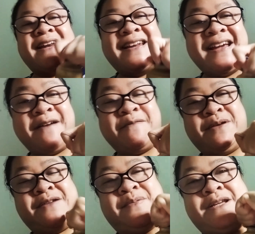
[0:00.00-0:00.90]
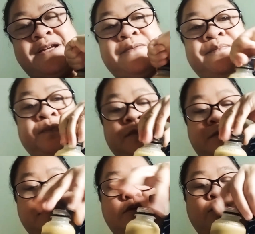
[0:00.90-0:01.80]
dia ya, beda-beda.
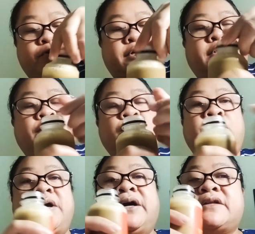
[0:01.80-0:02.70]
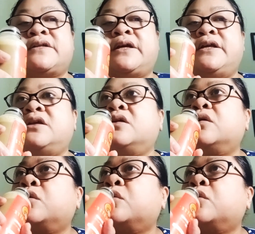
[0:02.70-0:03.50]
Oh, kita coba yang rasa ini.